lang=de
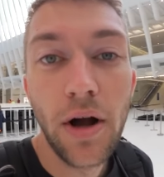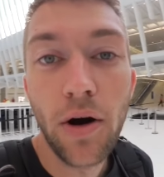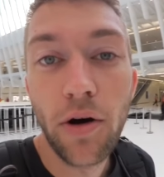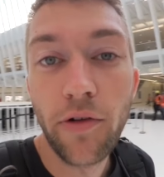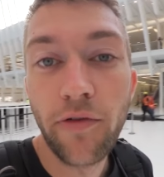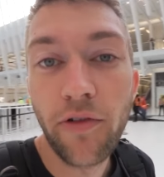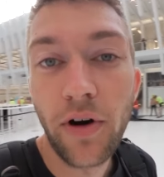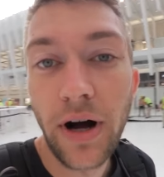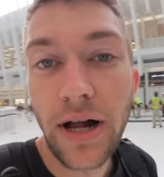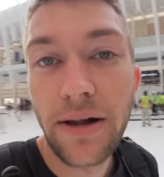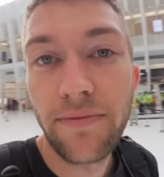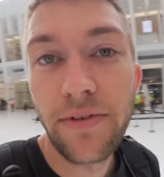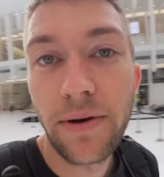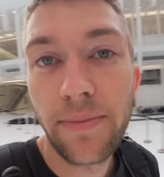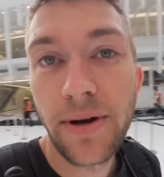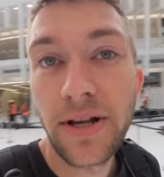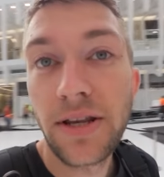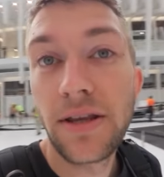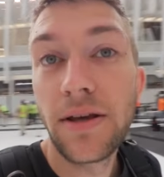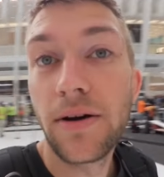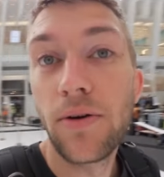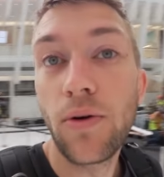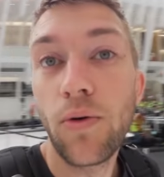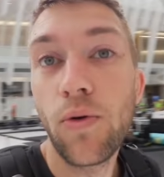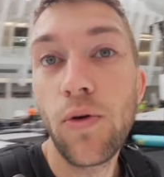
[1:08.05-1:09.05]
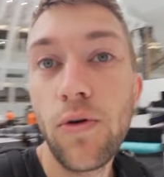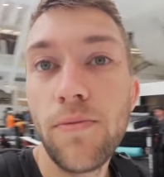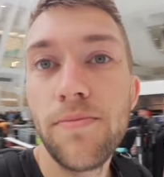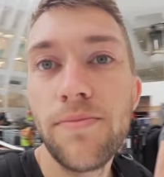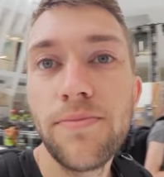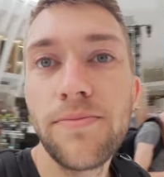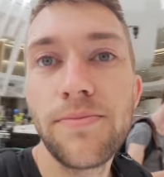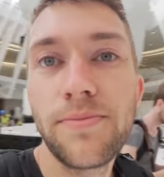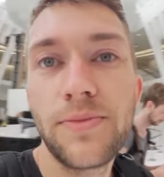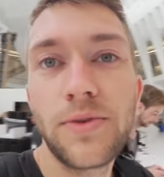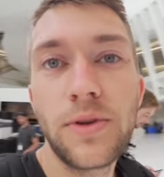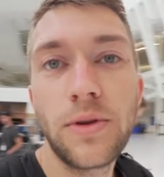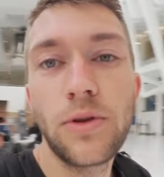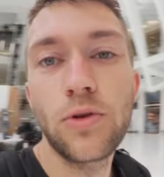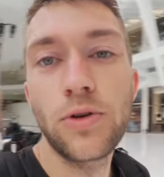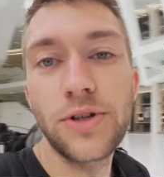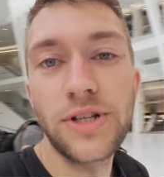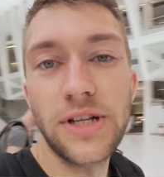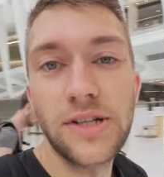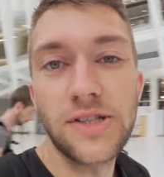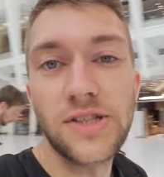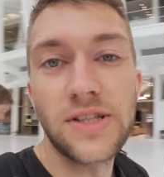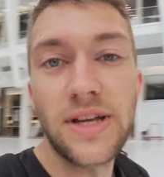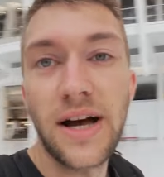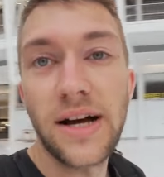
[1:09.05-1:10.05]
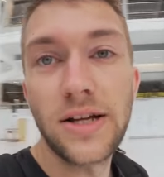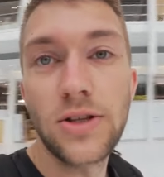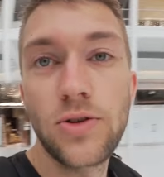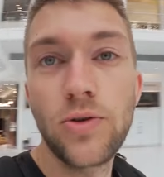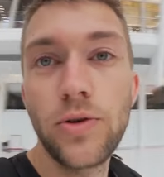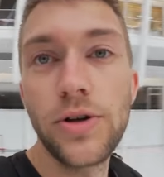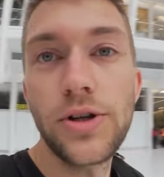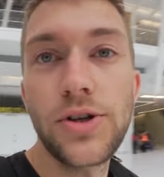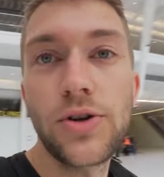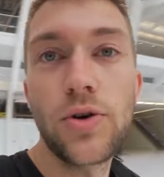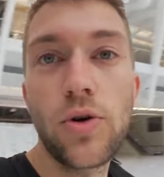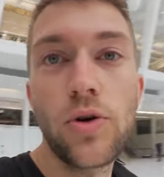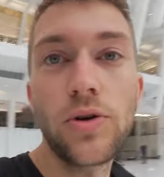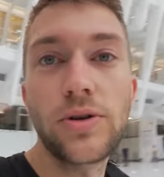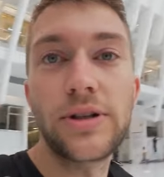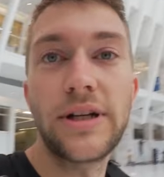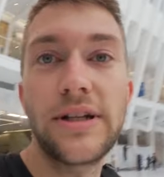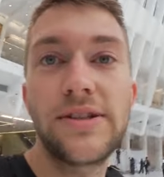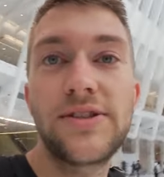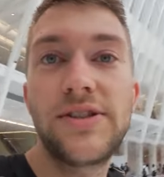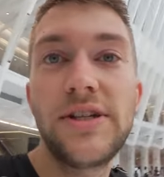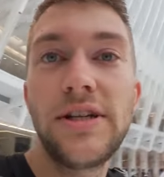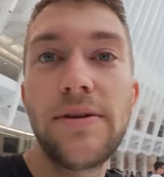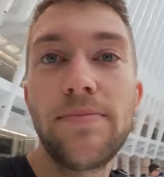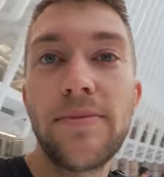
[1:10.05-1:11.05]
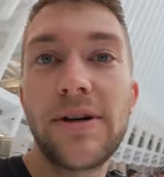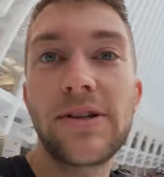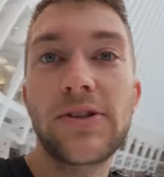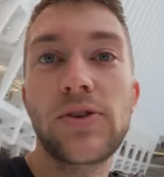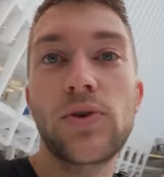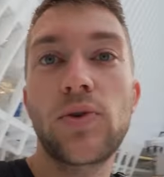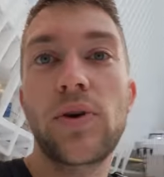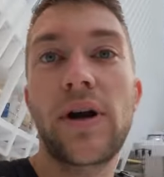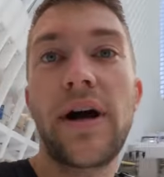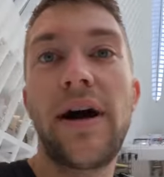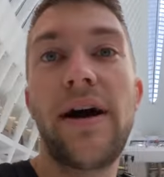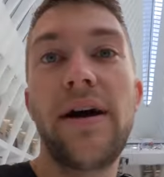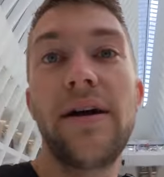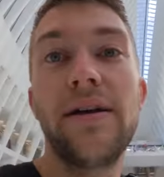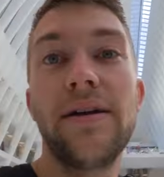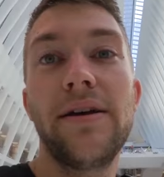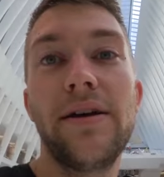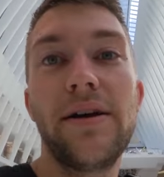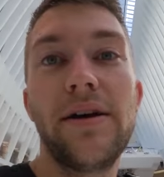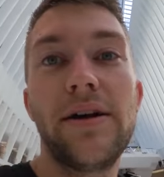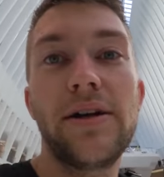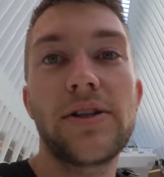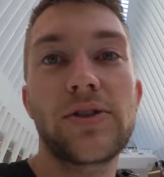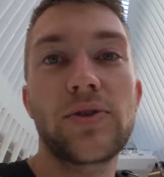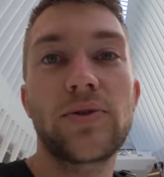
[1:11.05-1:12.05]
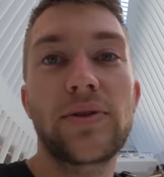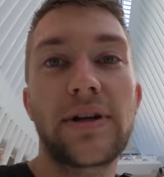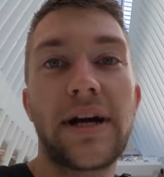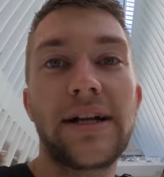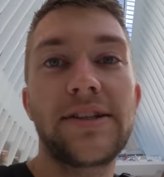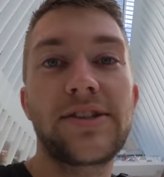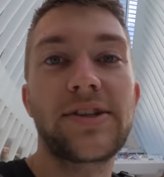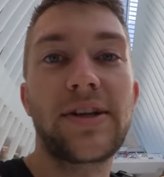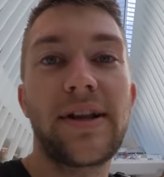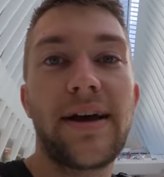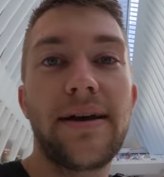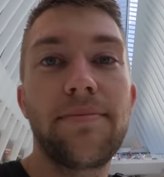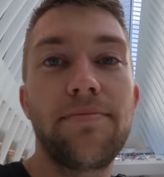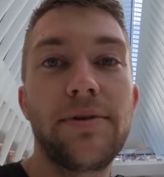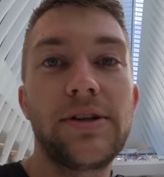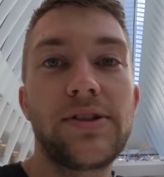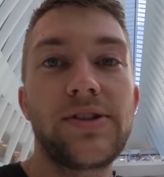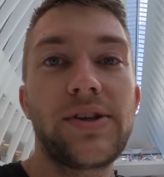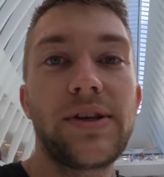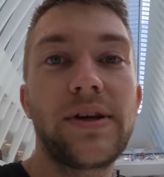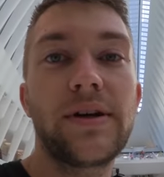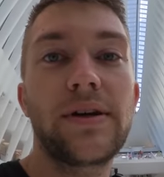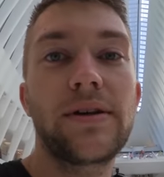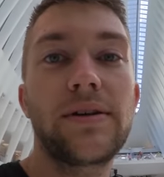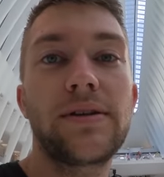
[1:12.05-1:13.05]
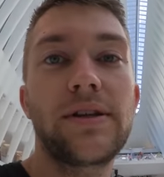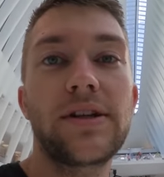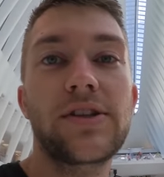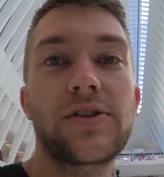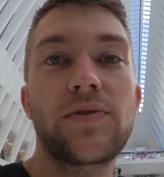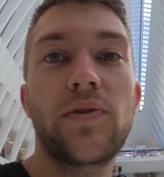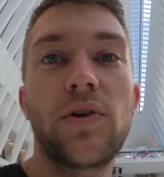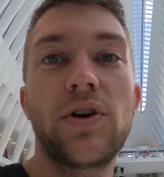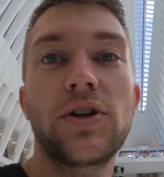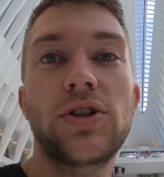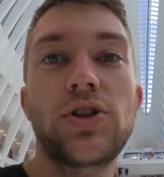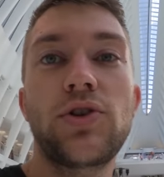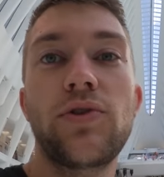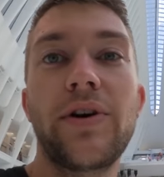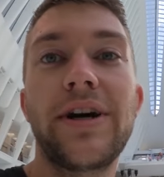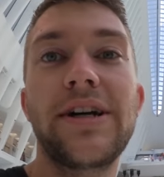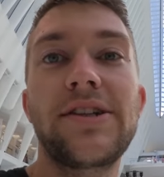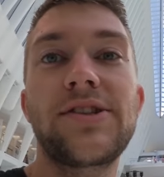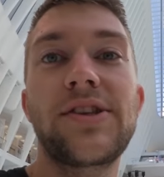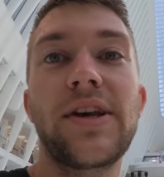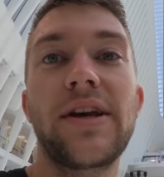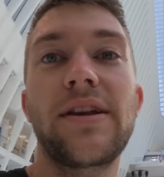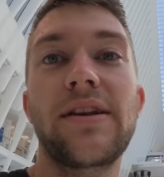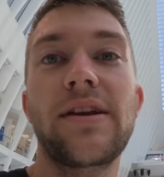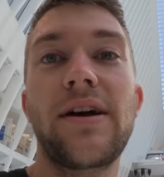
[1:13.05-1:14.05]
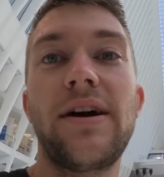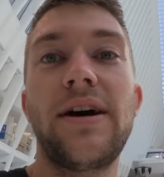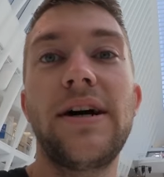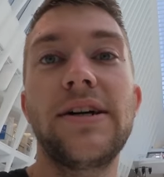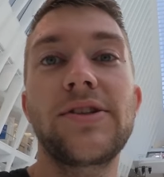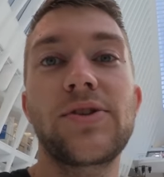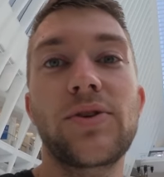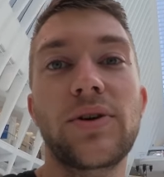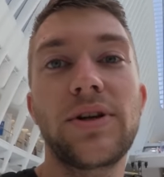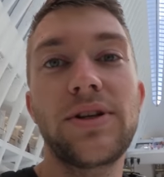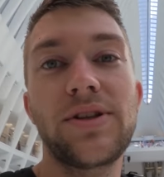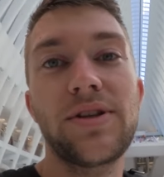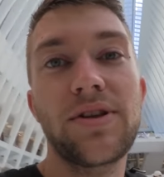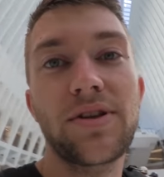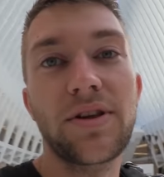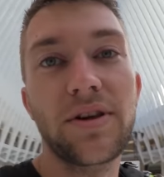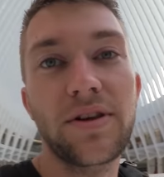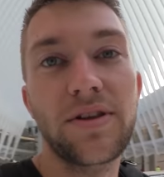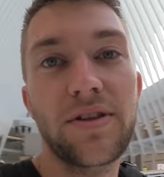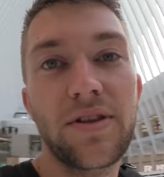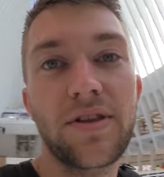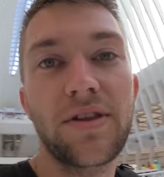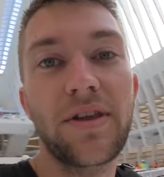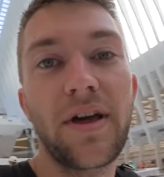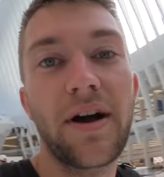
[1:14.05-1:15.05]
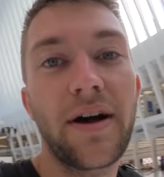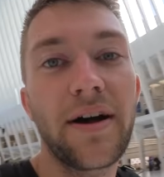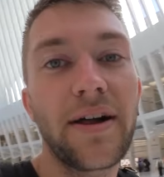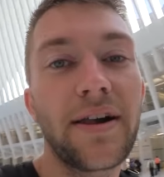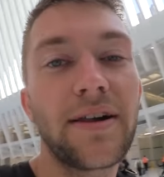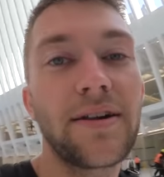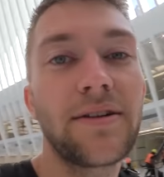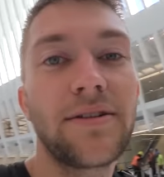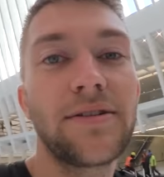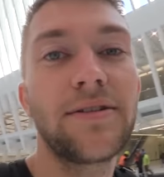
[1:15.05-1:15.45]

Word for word: Und vor allem, wenn man hier oben durch das Dach durchguckt, dann sieht man sogar so ein ganz klein bisschen das World Trade Center. Also richtig, richtig geil.